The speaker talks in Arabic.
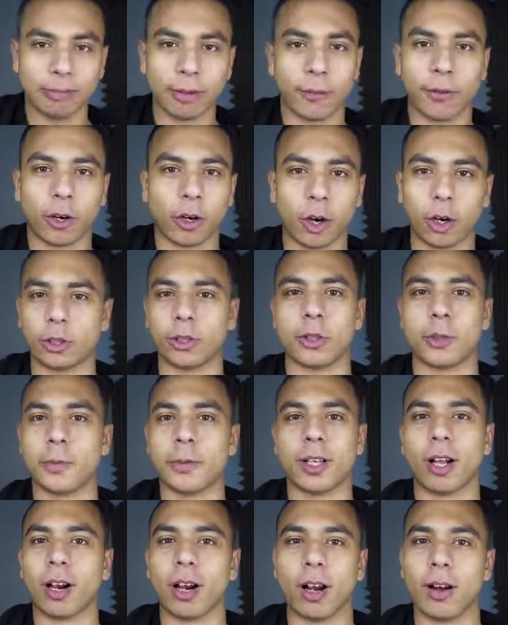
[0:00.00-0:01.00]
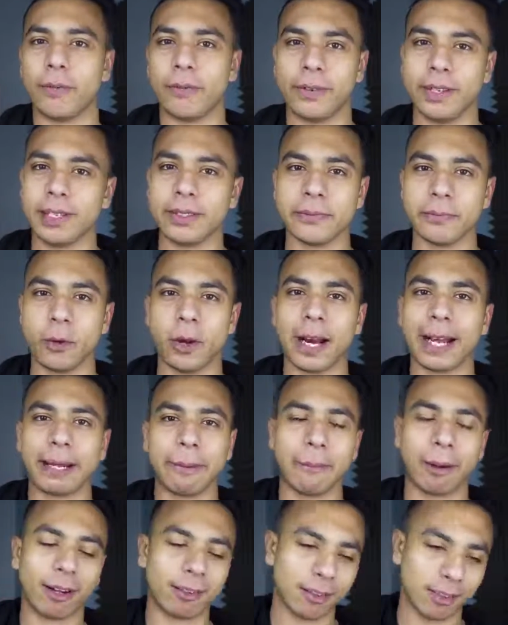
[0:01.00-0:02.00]
ما فكرتش بصراحه في اسم
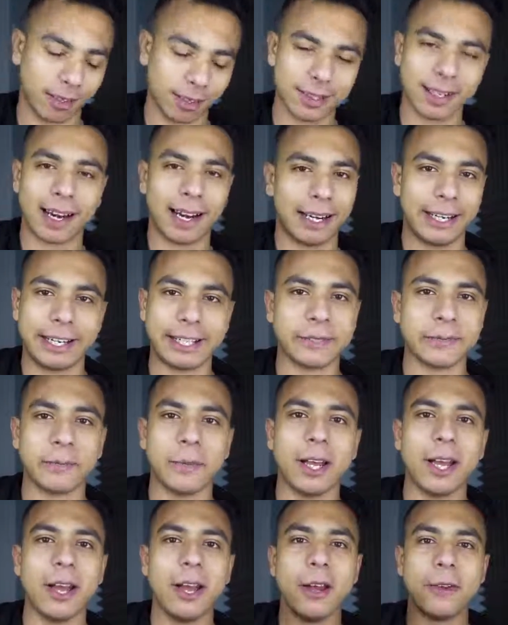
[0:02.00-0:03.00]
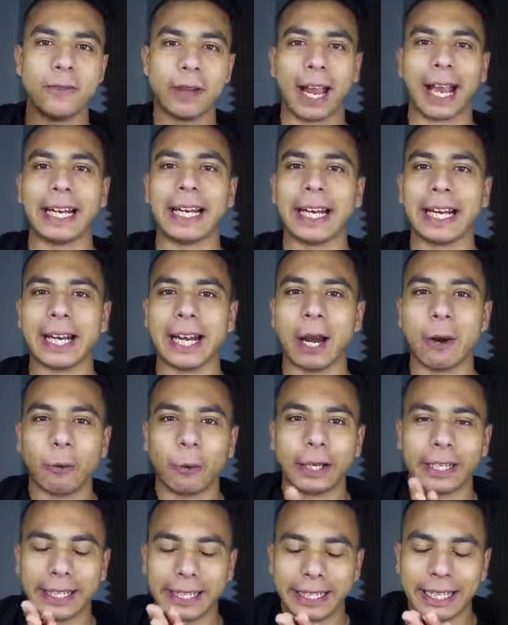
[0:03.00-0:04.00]
ولكن بغض النظر عن الاسم فخلينا
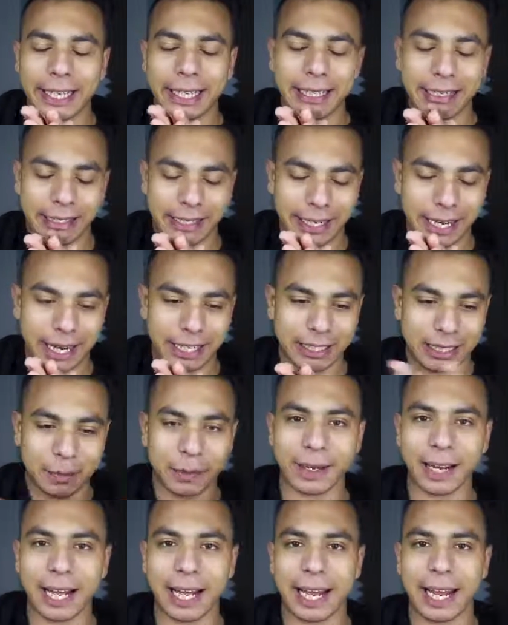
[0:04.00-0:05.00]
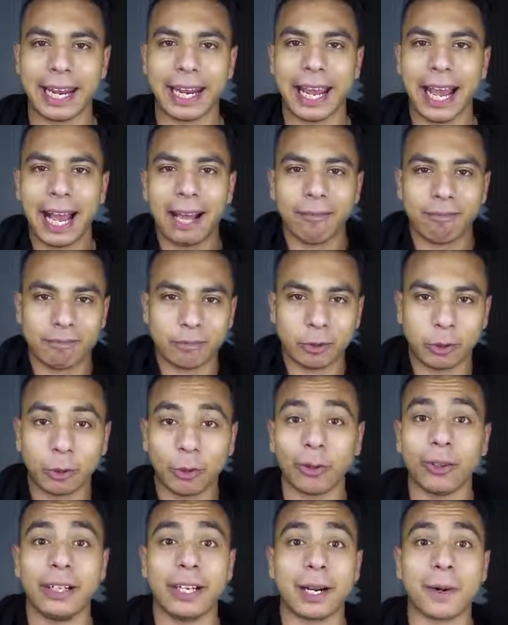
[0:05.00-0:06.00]
الاول كده نعتبرها هي
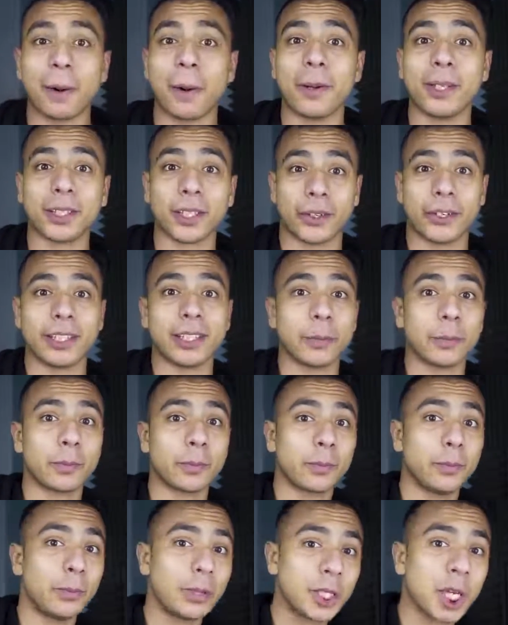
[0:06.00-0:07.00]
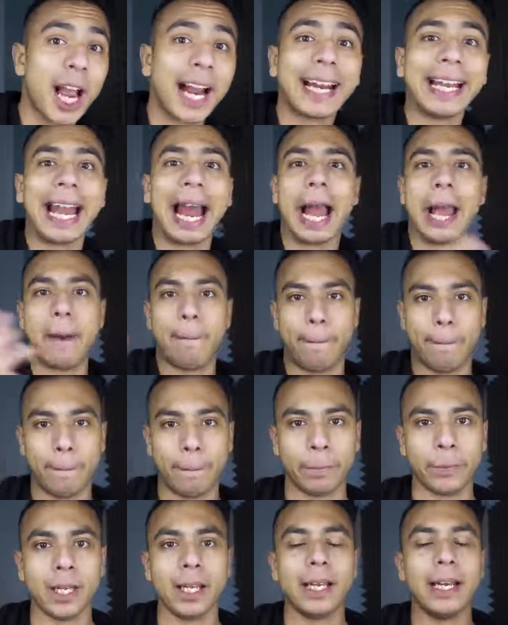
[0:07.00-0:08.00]
طرق للربح الانترنت بشكل عام
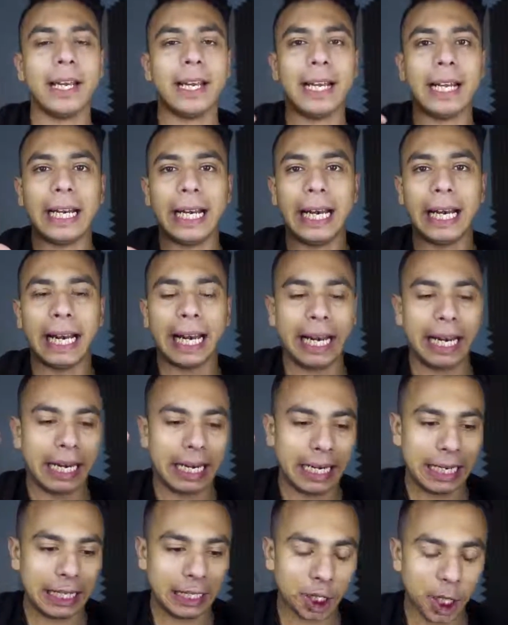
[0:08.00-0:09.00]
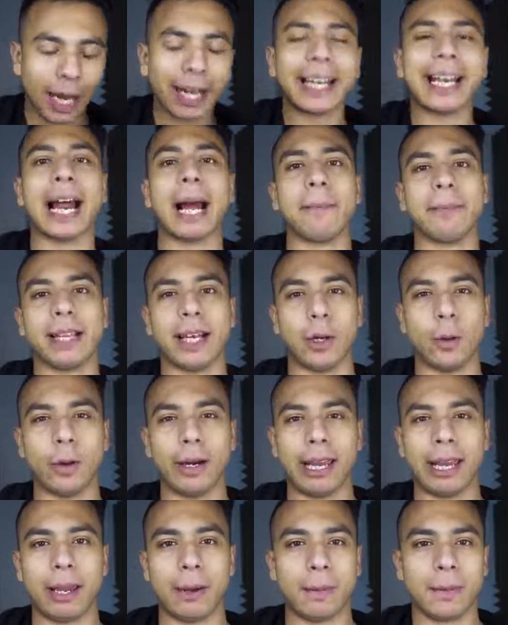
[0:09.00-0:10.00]
الشكل العام ده اللي
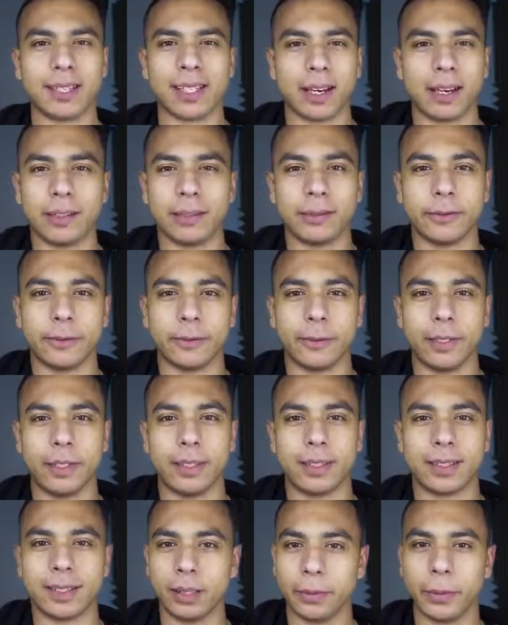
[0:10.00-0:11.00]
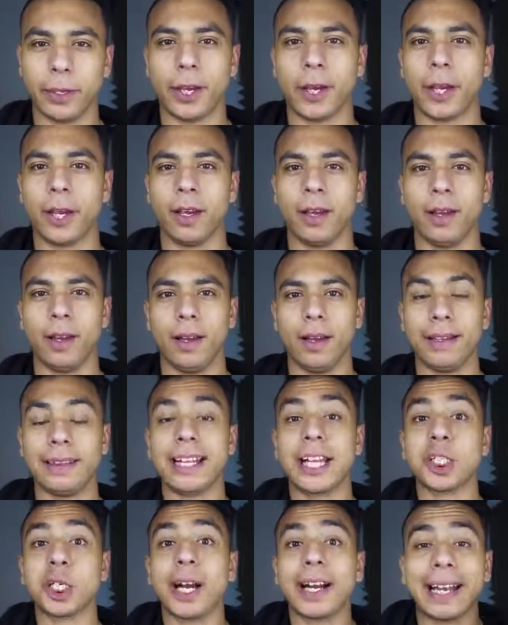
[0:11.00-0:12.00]
هو ايه مثلا في سي بي اي
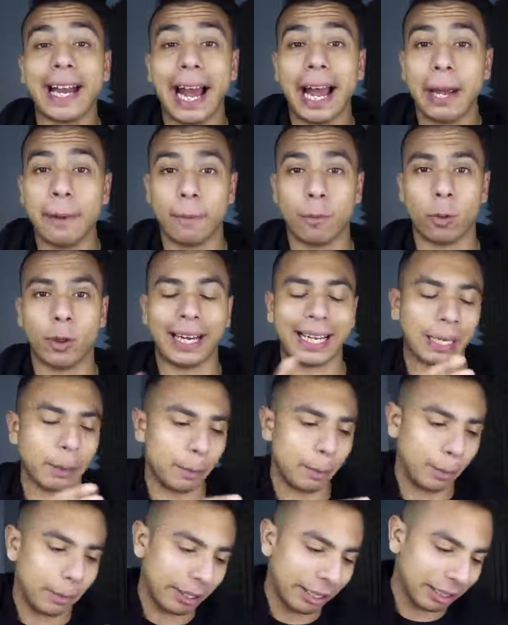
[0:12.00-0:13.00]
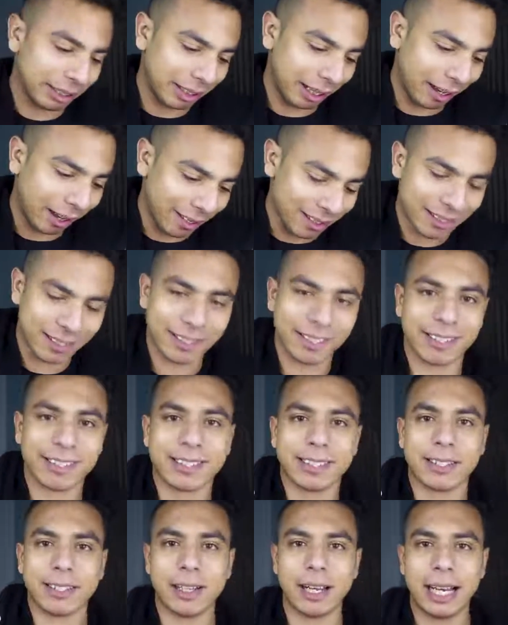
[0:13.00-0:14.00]
ده شكل عام ولكن
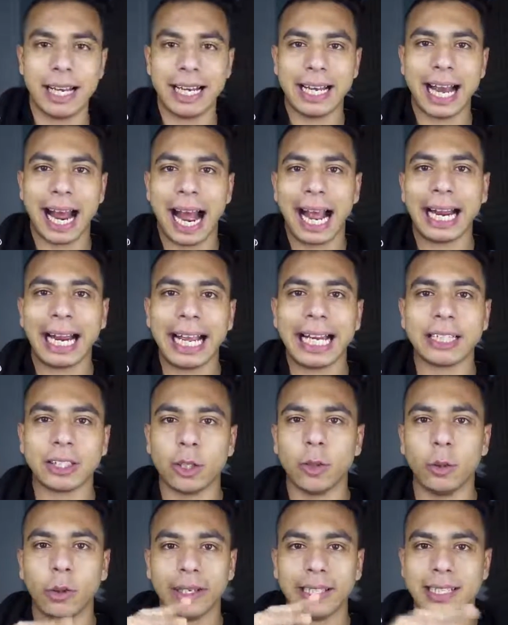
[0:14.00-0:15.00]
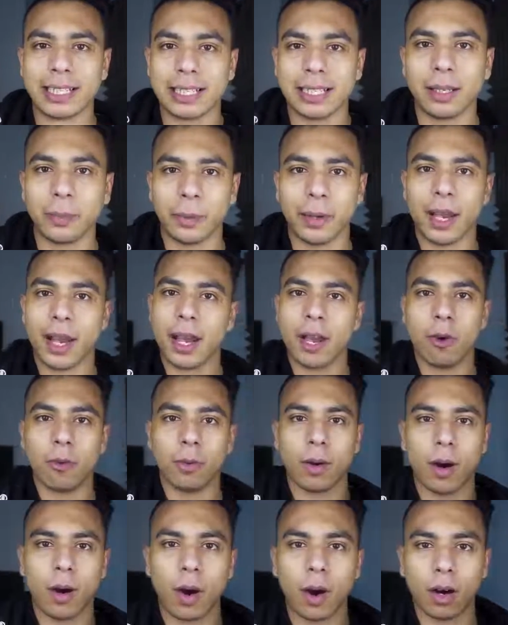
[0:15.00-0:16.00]
بنتخصص لحاجات جوه السي بي اي
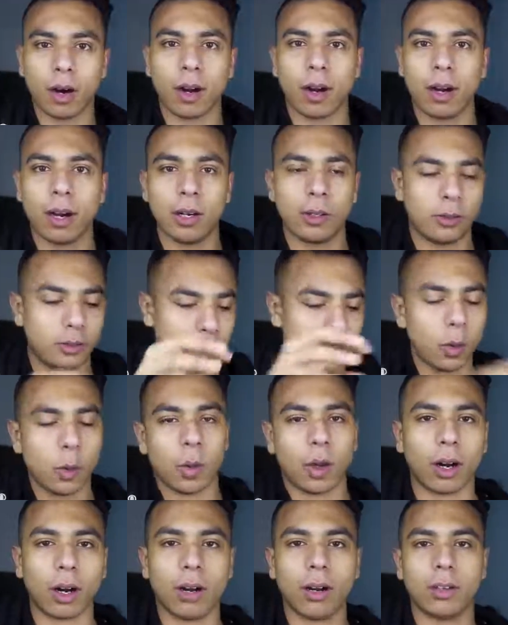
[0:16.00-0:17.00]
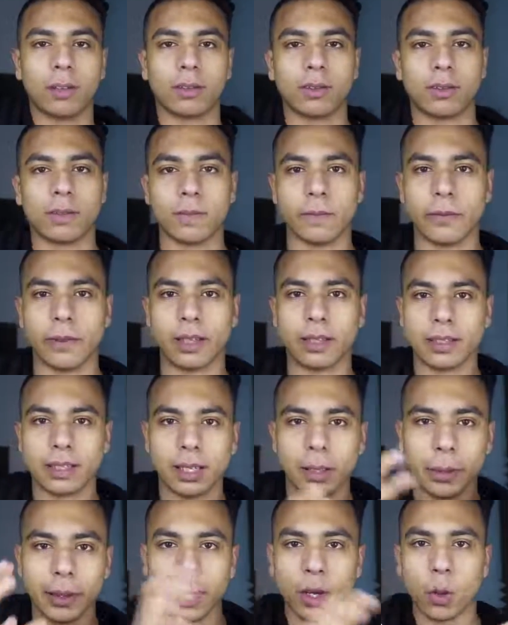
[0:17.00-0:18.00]
ومواقع وحوارات
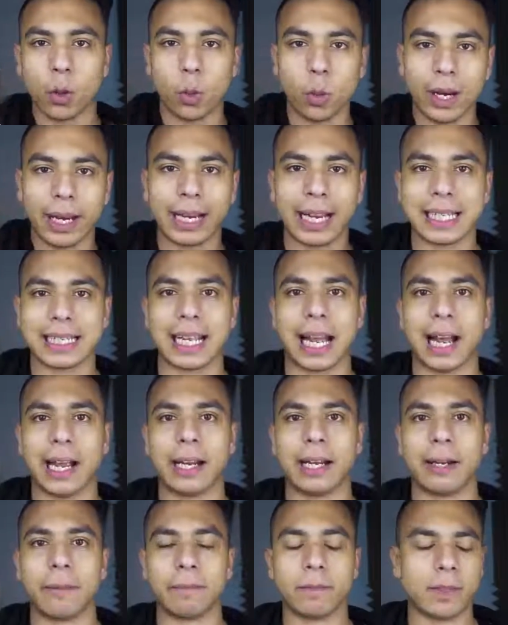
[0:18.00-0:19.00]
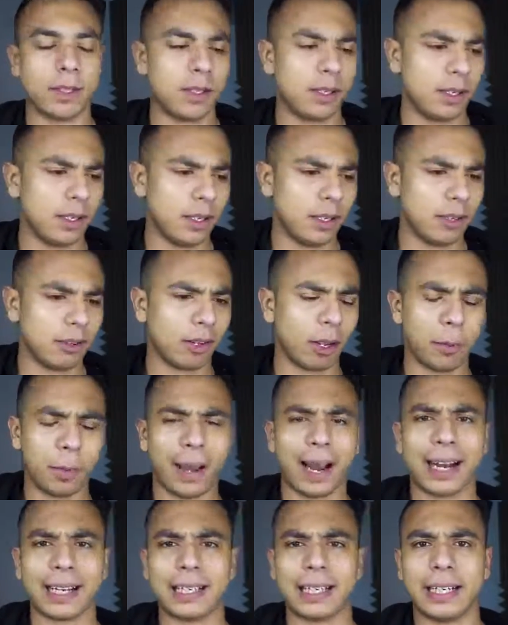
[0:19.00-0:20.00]
فالسي بي اي جواه كذا حاجه طيب
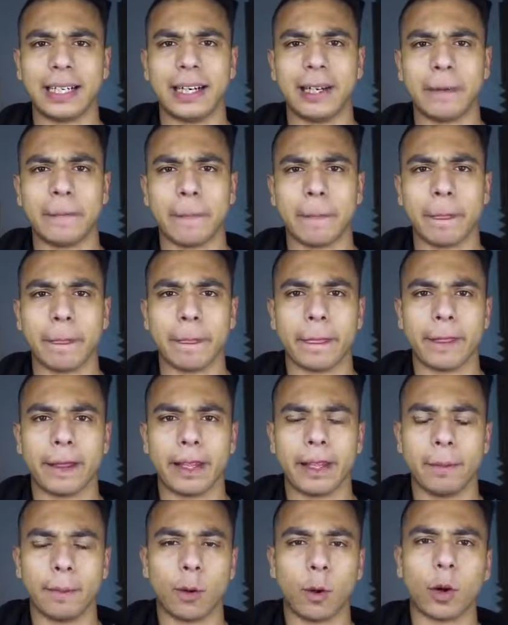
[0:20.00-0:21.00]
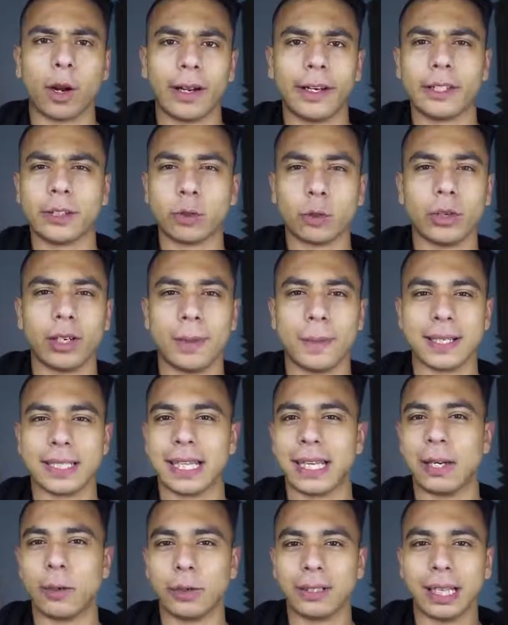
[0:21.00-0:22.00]
حاجه تانية موقع الكتروني
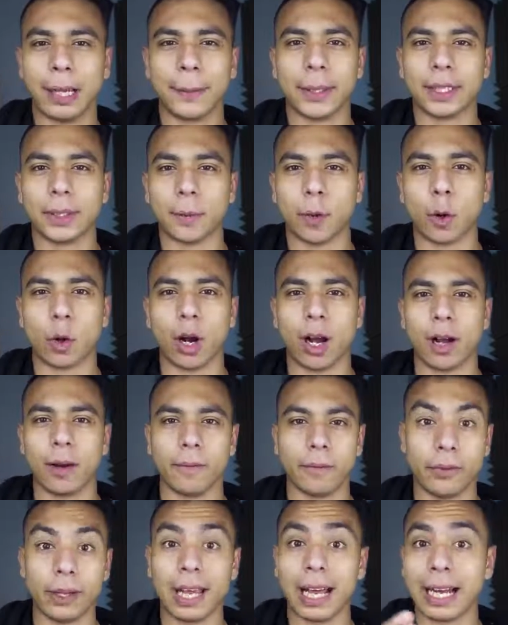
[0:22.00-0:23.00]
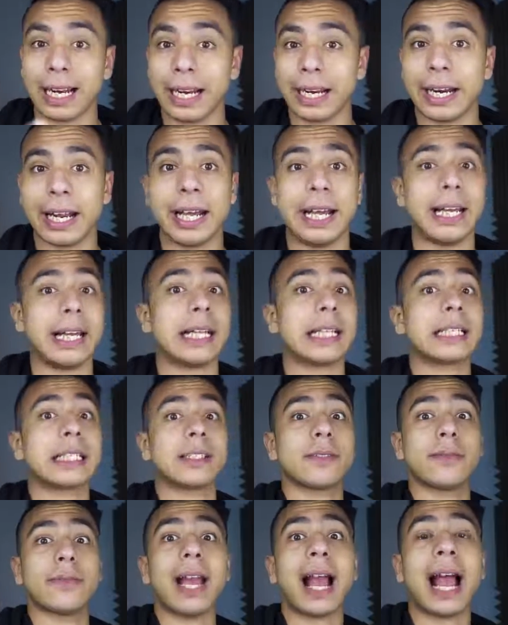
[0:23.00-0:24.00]
مثلا لو انت عملت موقع في
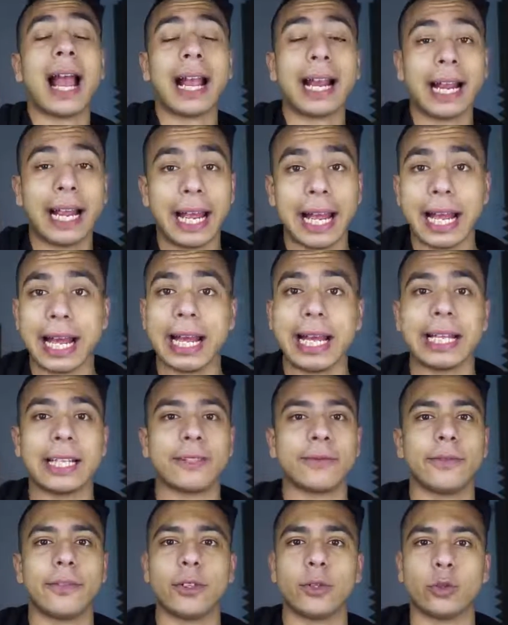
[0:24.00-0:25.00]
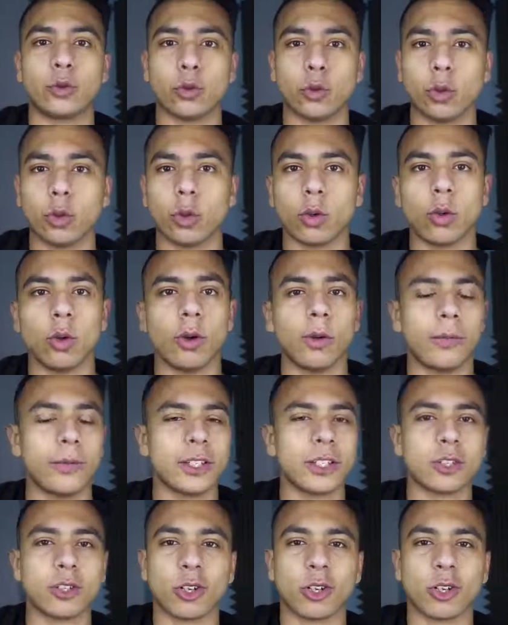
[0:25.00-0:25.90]
اعلانات في حاجات في طرق في